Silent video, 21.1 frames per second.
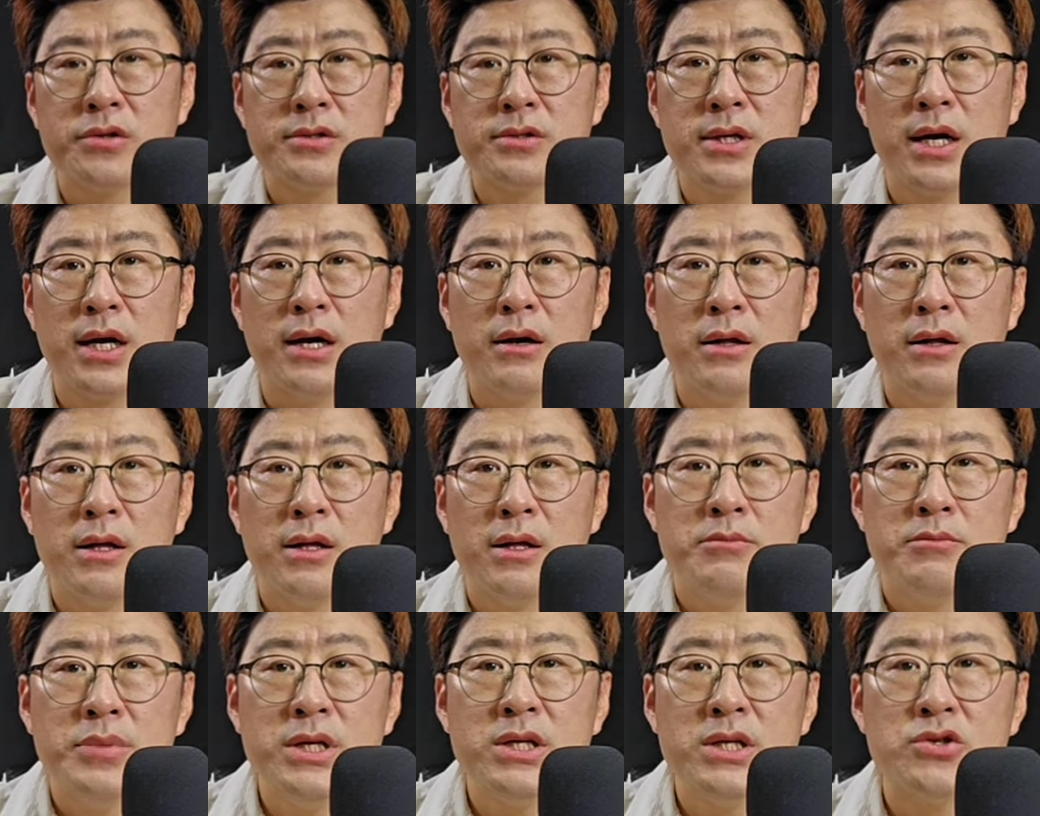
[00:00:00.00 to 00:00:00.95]
자,
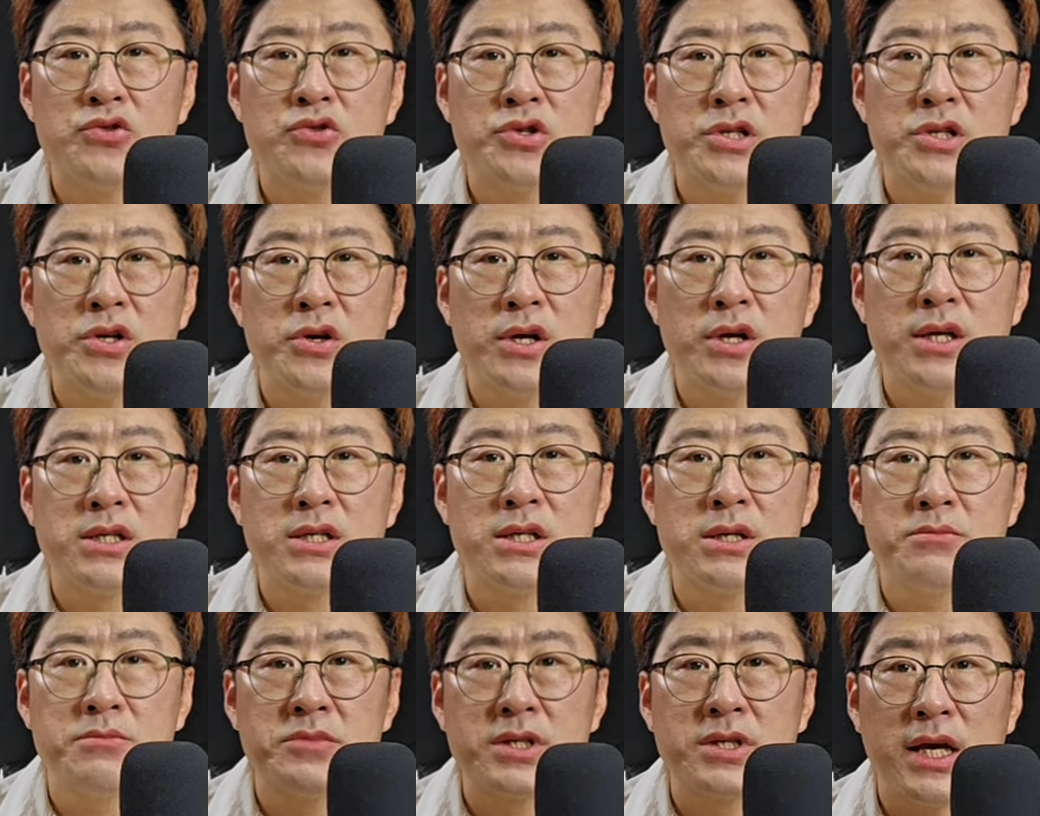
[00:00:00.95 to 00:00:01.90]
민주진영이
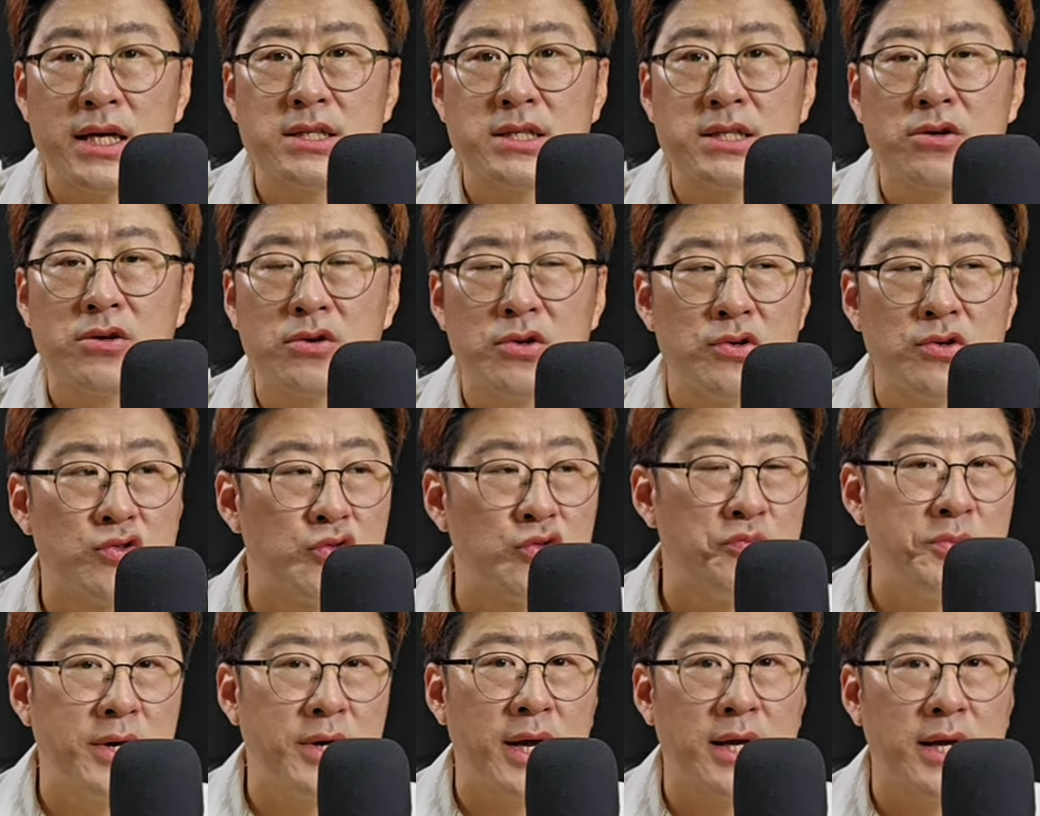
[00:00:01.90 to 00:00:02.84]
지금 재집권을
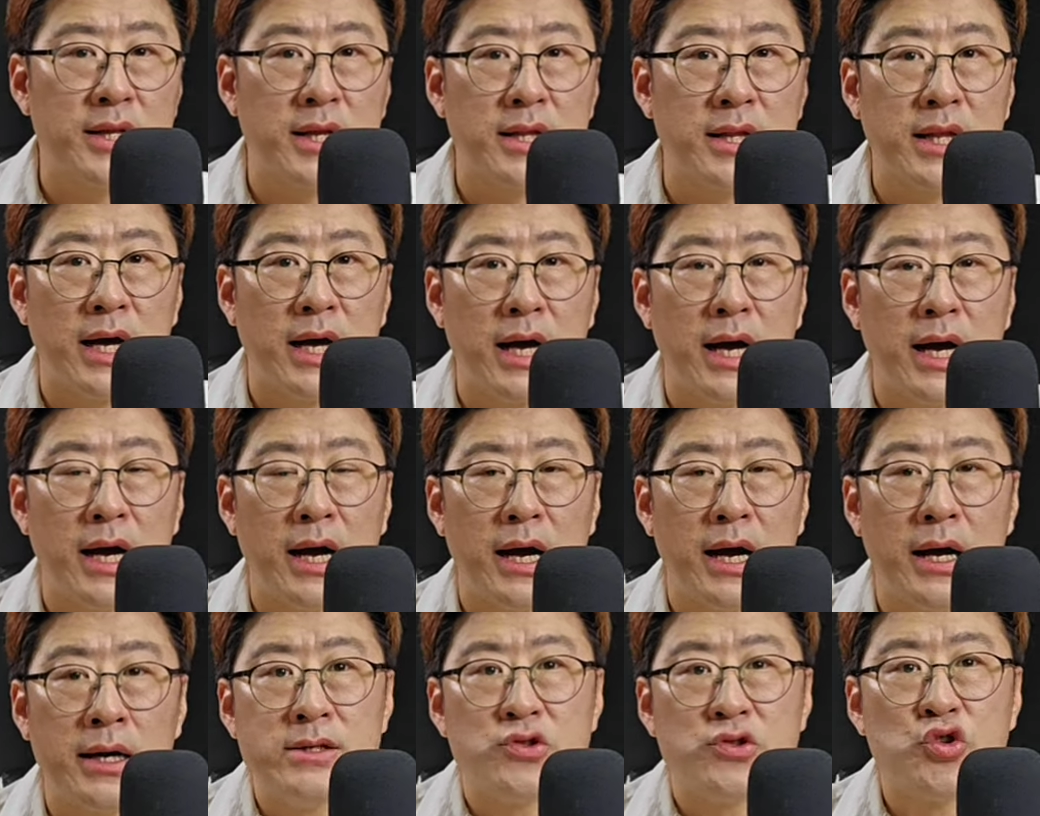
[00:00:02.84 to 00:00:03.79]
준비해야
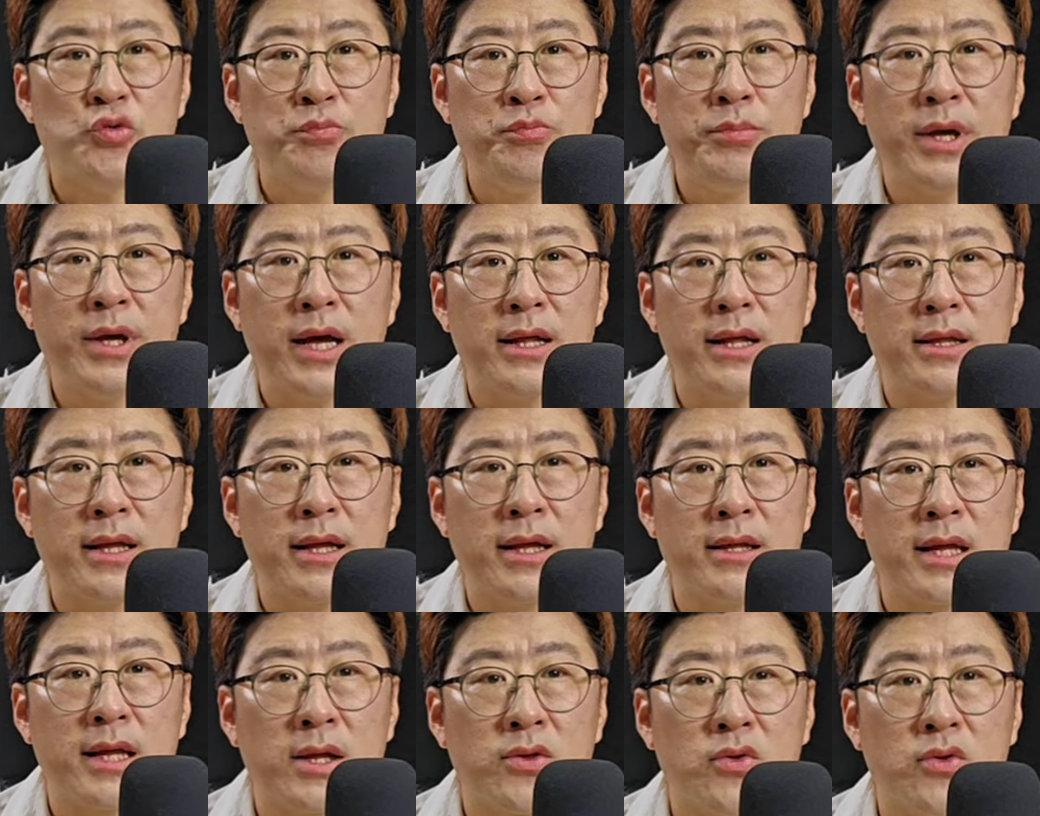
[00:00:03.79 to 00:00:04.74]
된다. 준비 안
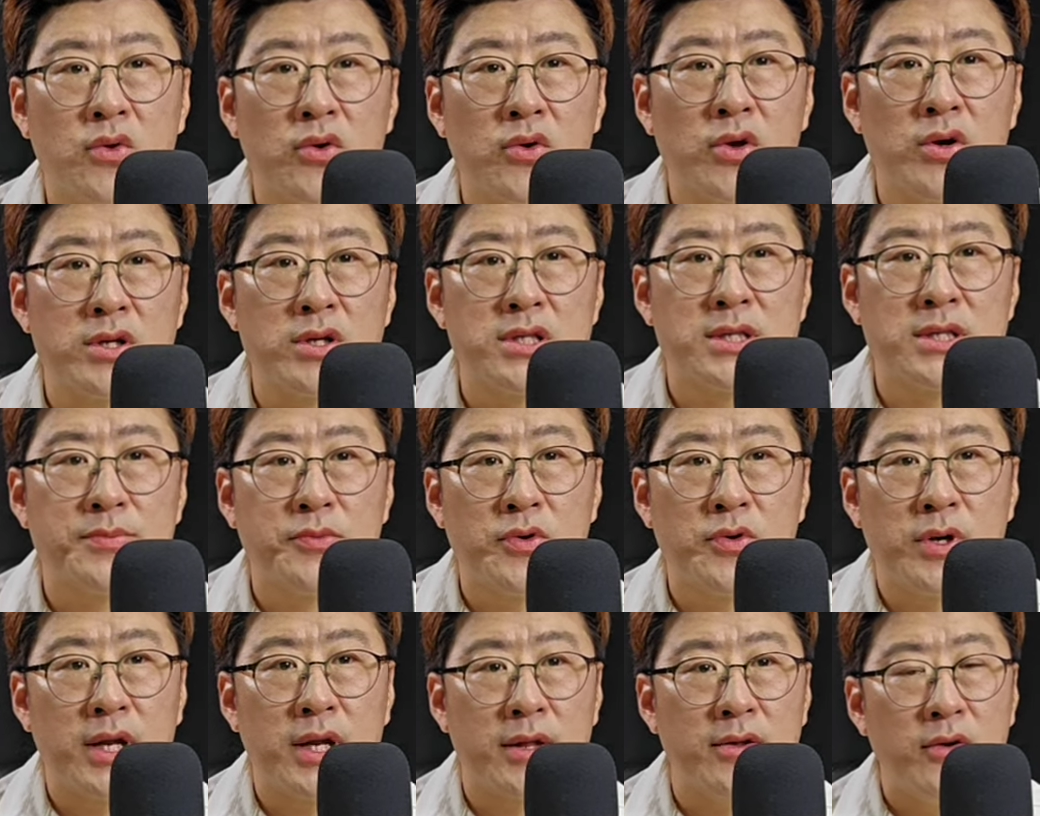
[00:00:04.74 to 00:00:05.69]
된 대통령
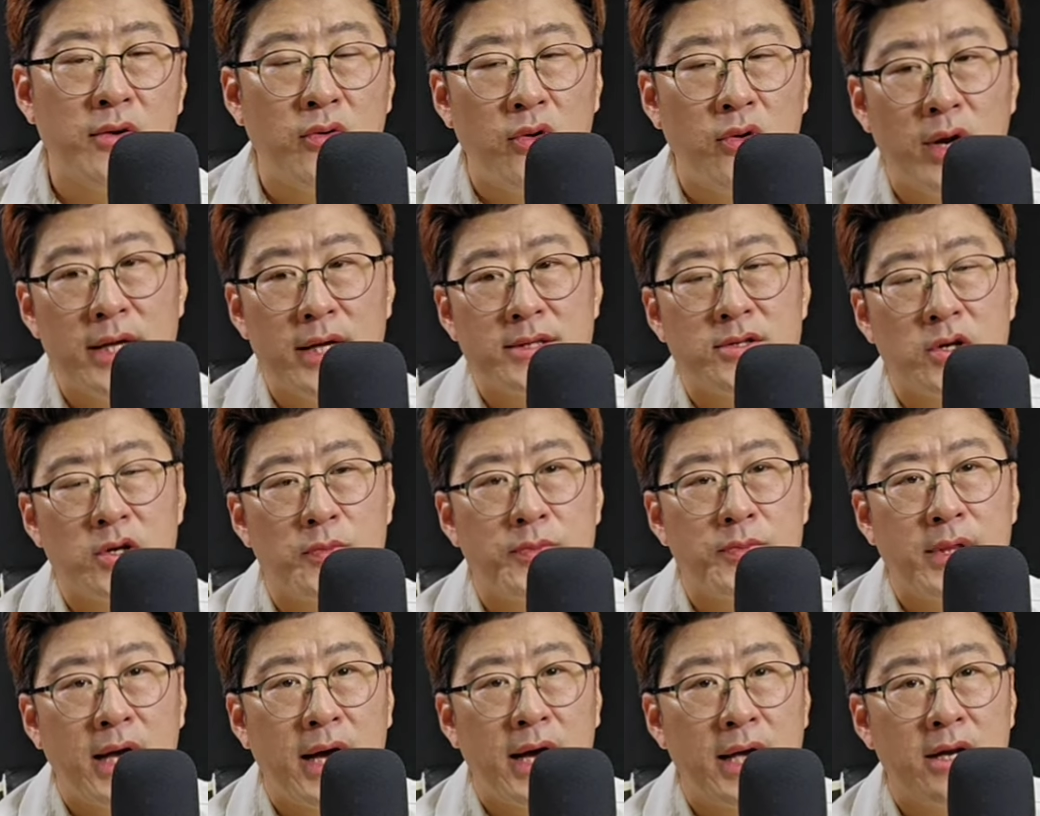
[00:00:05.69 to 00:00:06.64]
집권에서
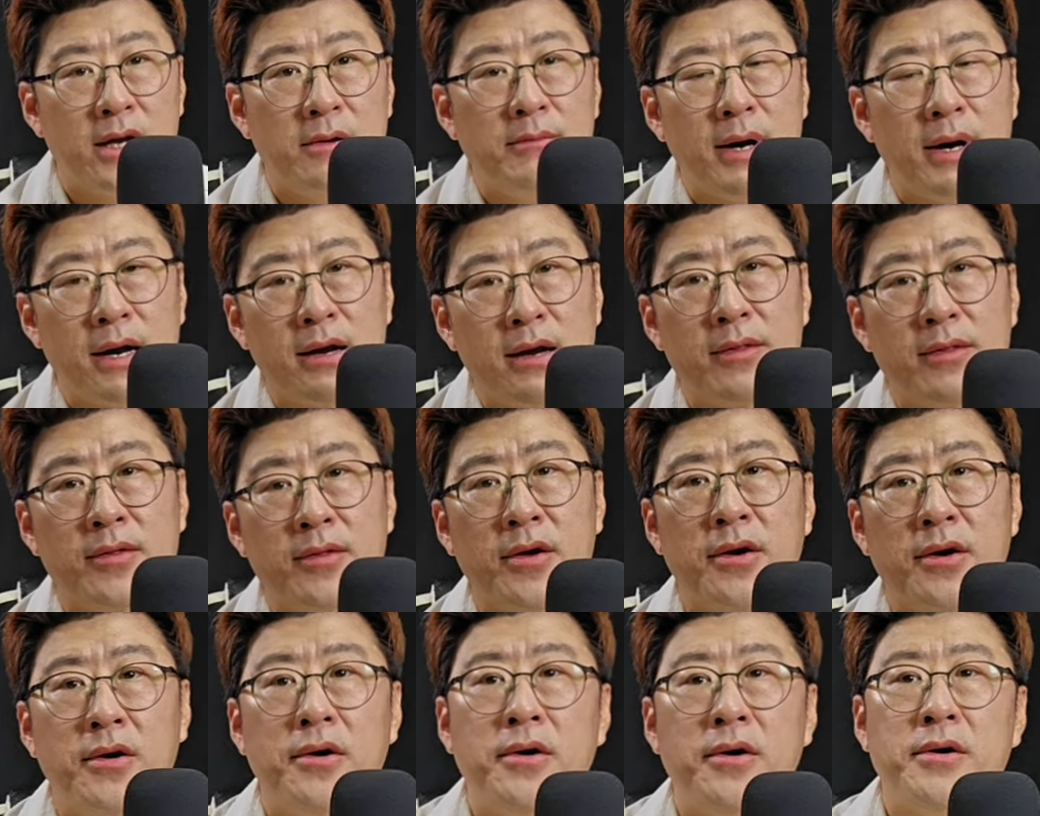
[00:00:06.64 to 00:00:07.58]
혼란스럽다. 이런 말을
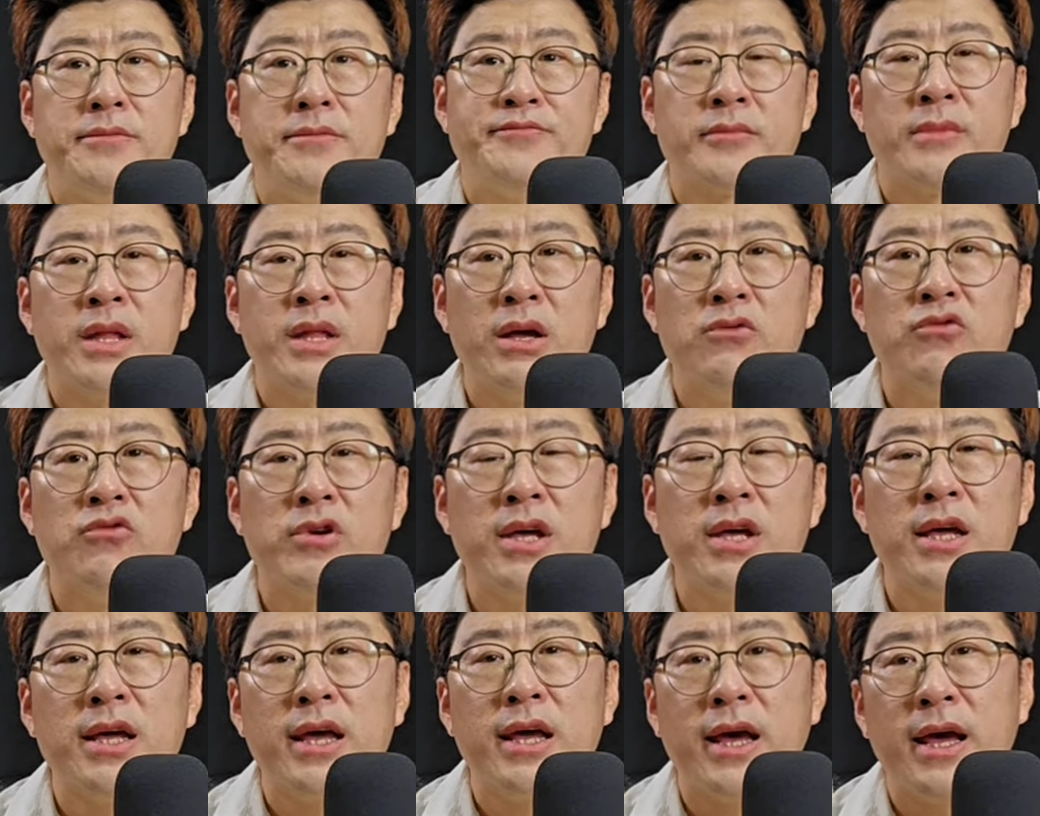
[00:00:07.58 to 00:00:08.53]
했어요. 근데
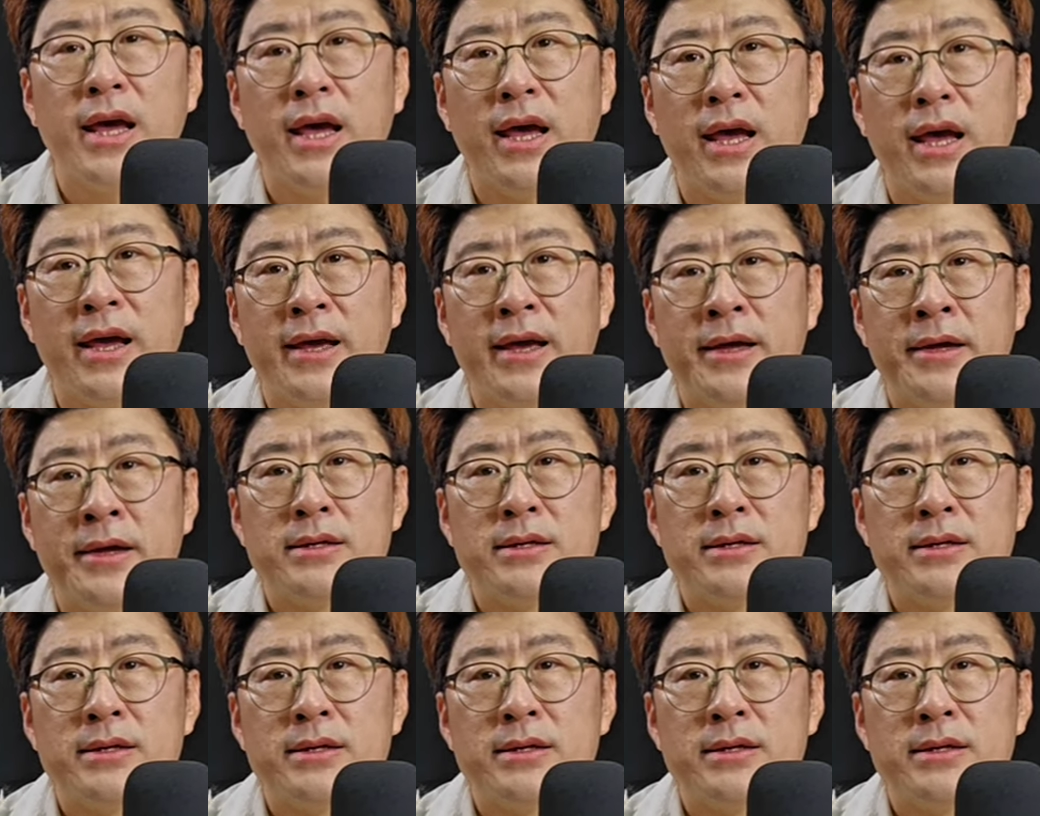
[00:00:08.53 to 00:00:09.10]
웃긴 게